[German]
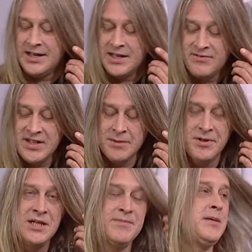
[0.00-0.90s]
Gewinner
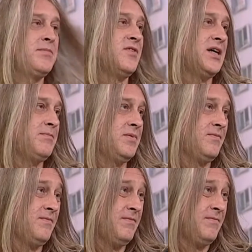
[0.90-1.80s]
bei dem Wettbewerb,
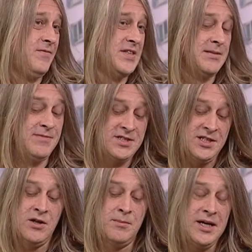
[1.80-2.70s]
was, was
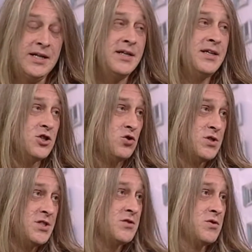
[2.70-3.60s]
sich auch am Ende in der
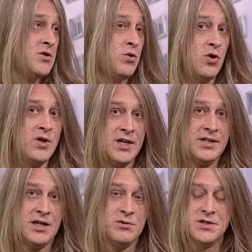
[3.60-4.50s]
Schlussdiskussion online
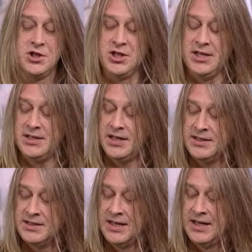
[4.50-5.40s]
herausgestellt hat,